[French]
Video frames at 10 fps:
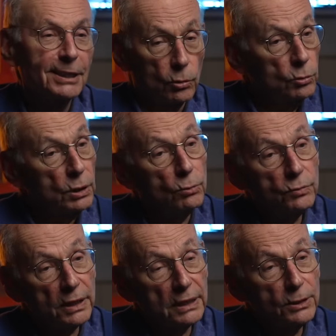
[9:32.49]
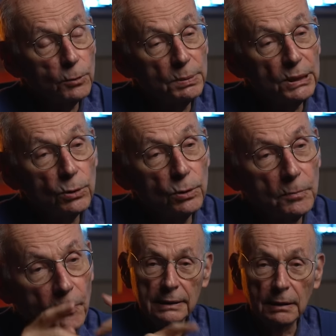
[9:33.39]
On a ouvert les hôpitaux.
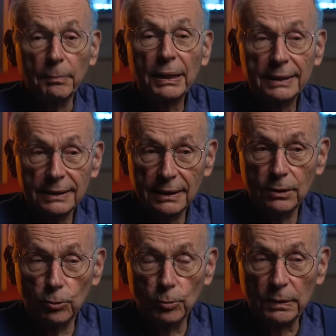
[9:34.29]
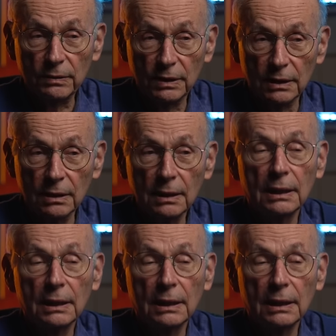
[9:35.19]
Ça paraissait stupéfiant.